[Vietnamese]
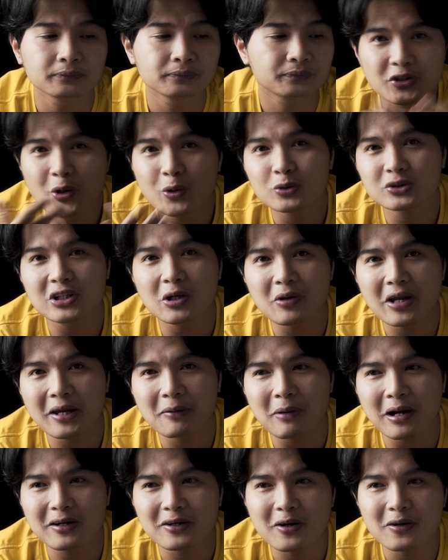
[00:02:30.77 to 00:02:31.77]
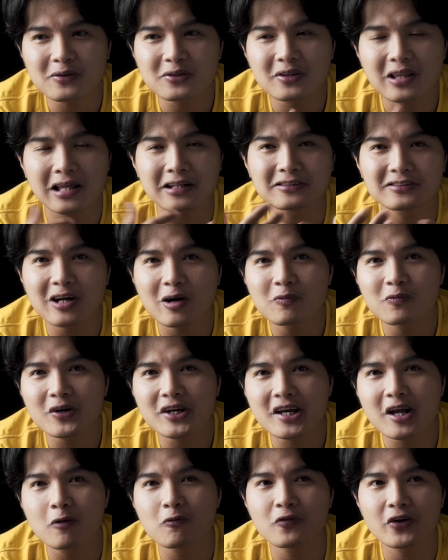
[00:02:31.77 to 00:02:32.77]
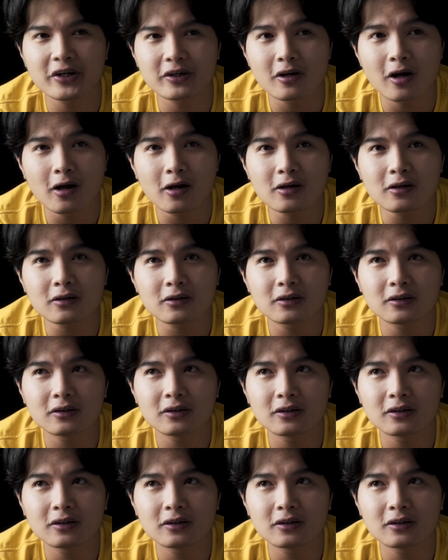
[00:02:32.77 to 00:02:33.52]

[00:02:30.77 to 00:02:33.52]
dù sau này bạn có thành công với công việc đó